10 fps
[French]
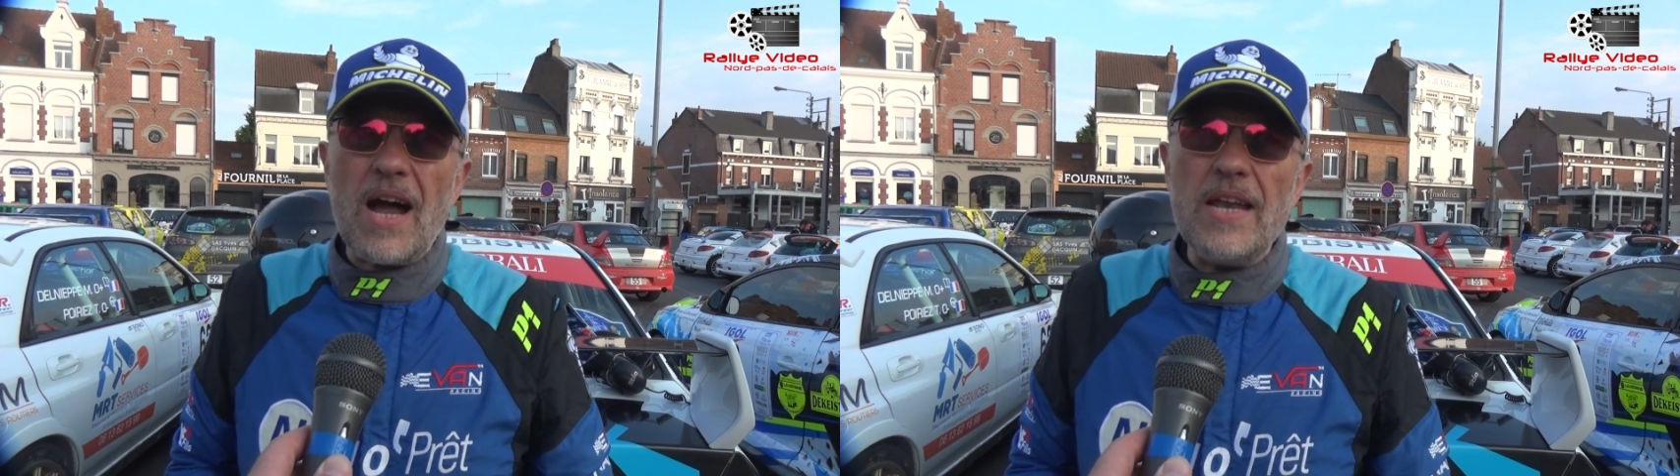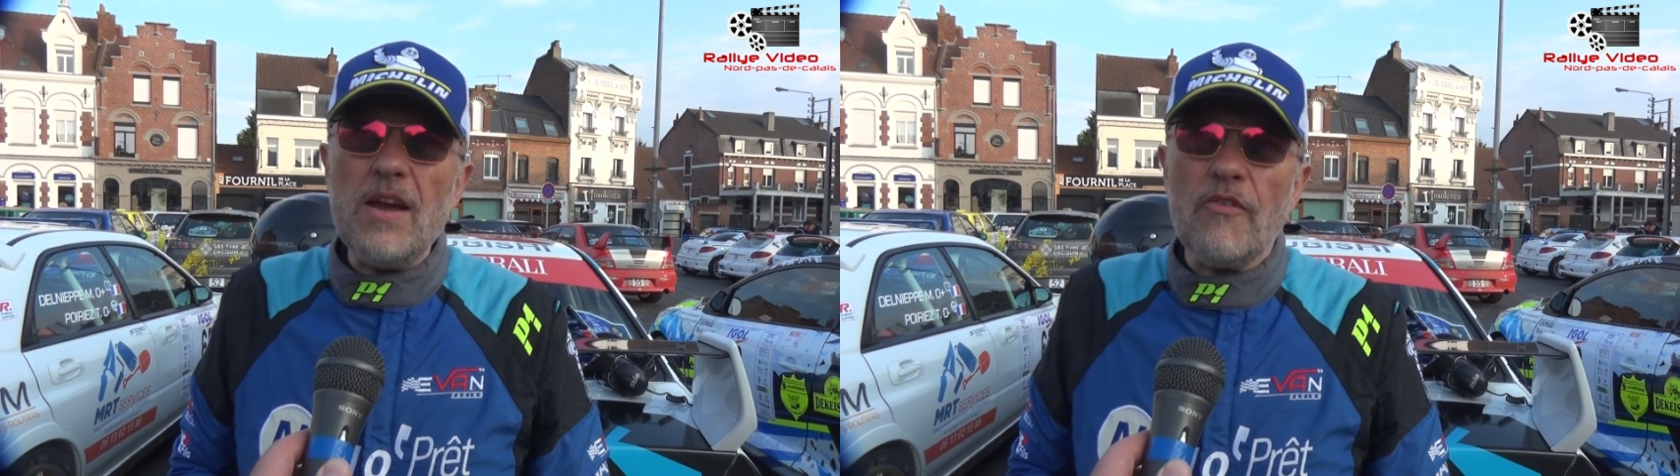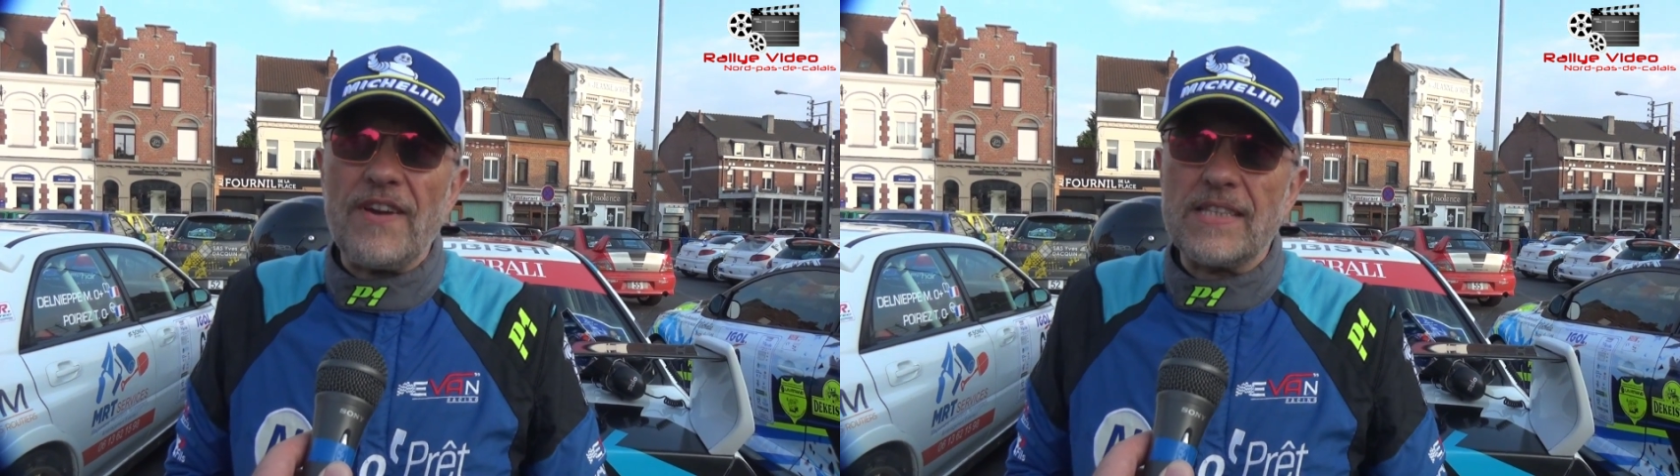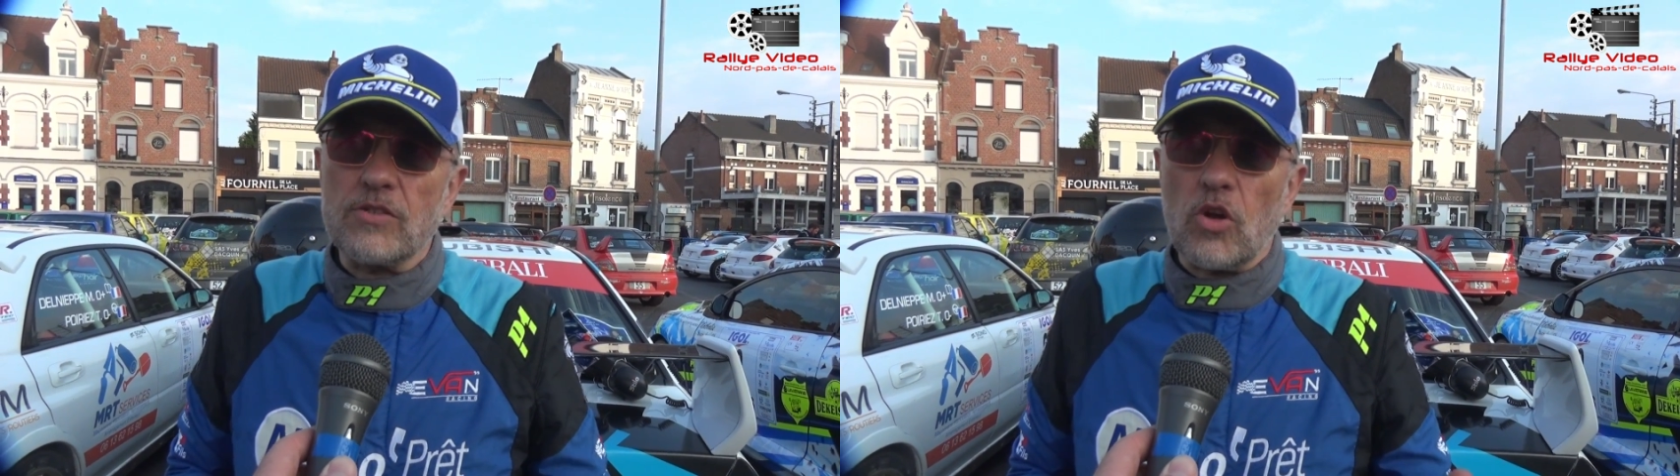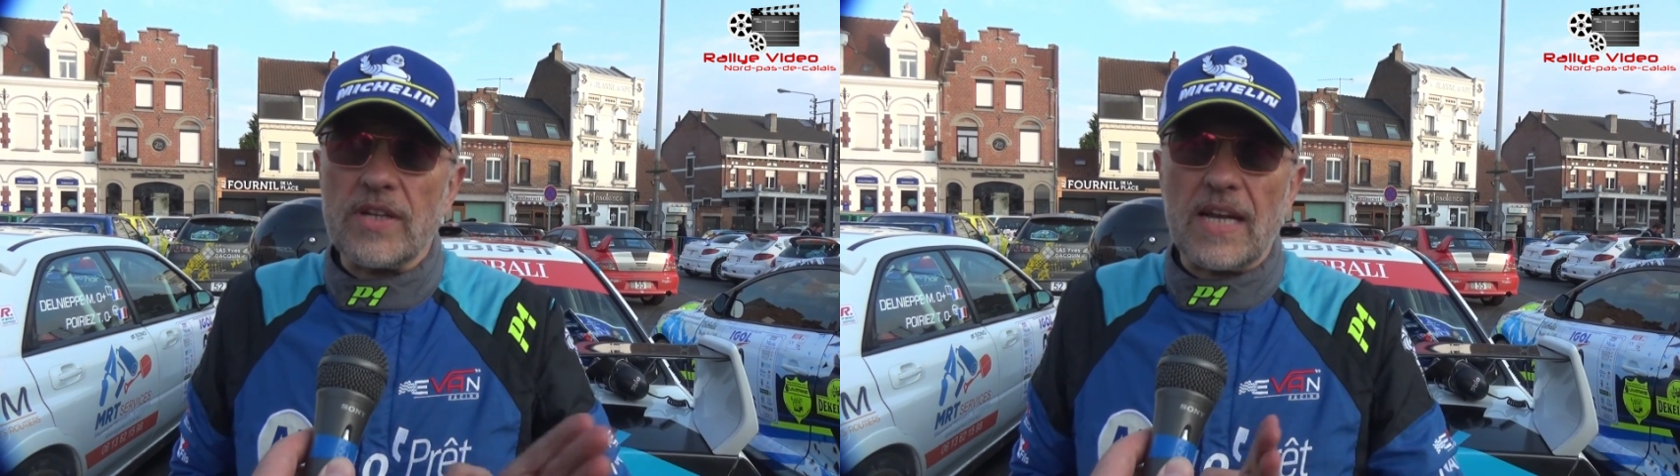rallye en fait,
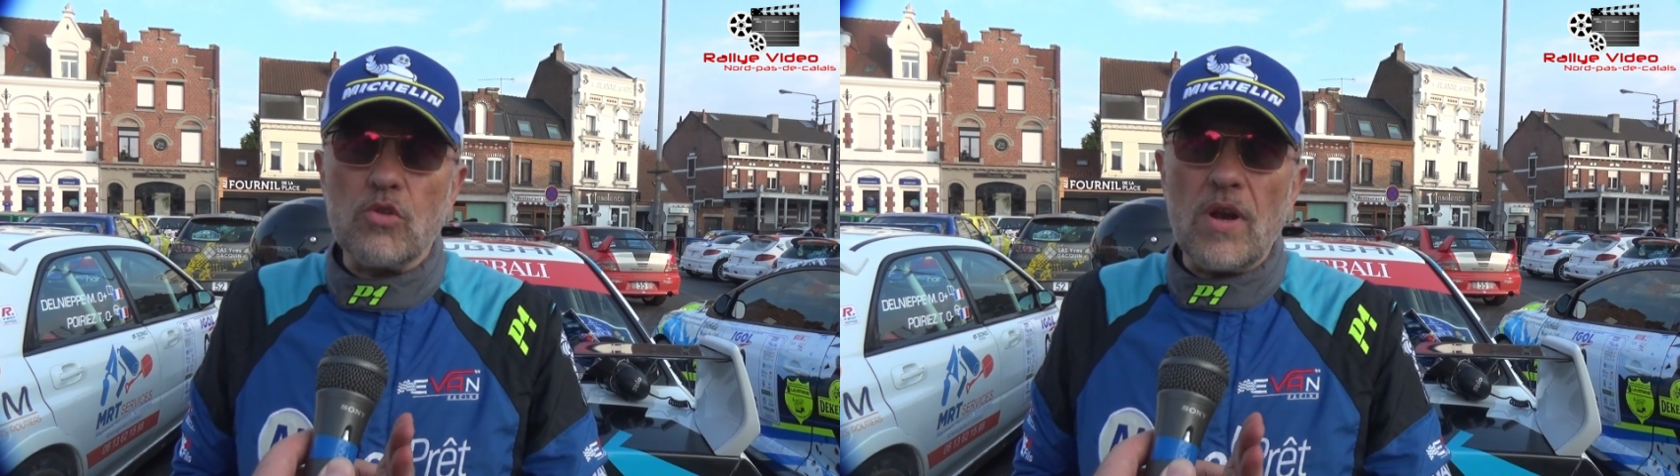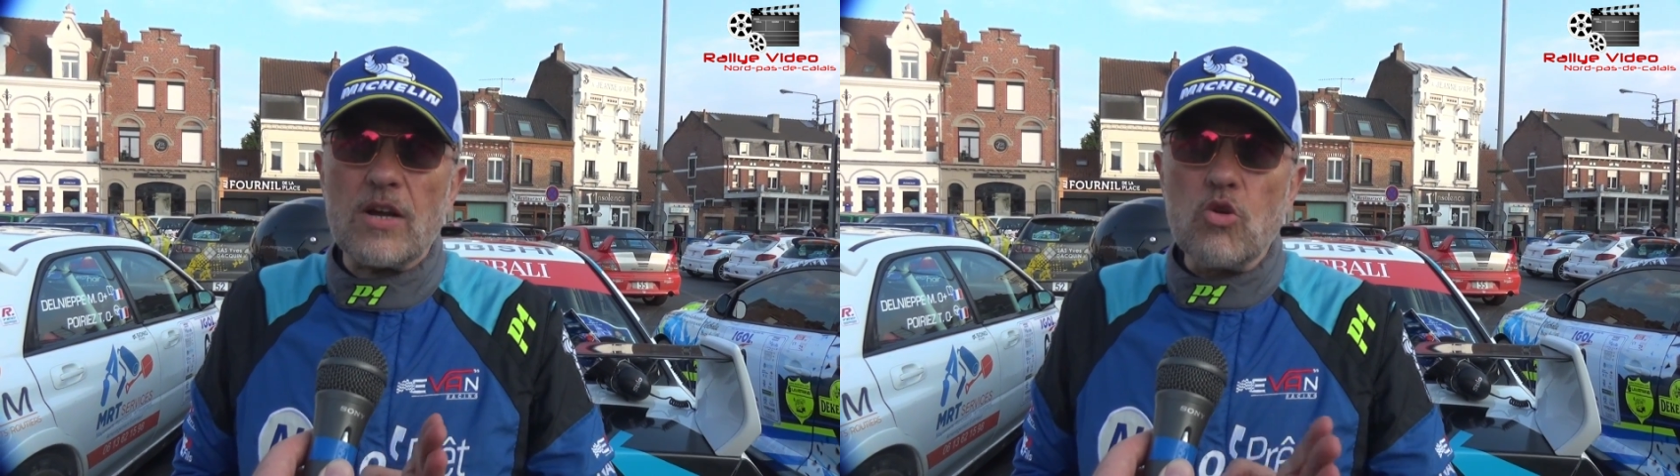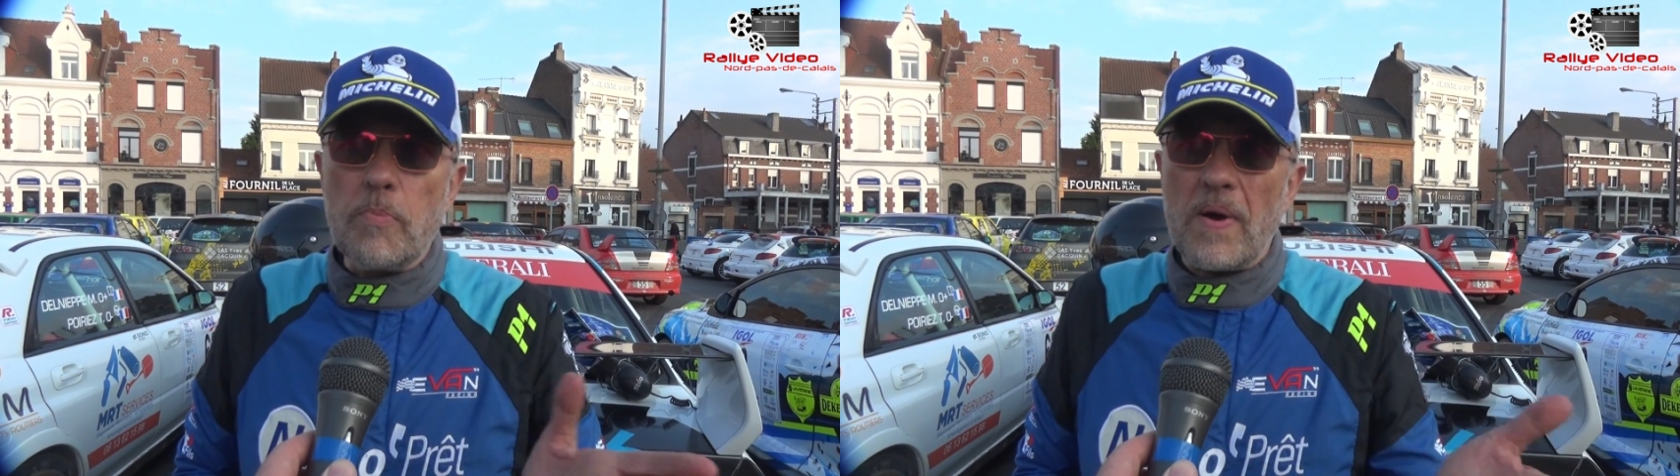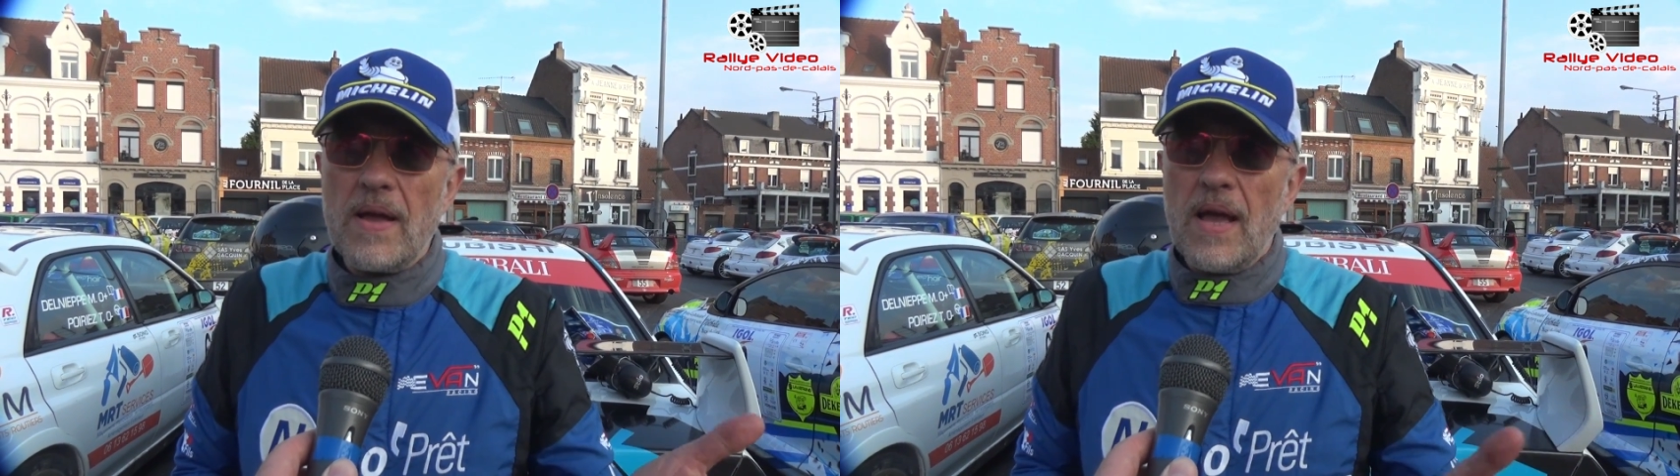dans le cadre de la coupe,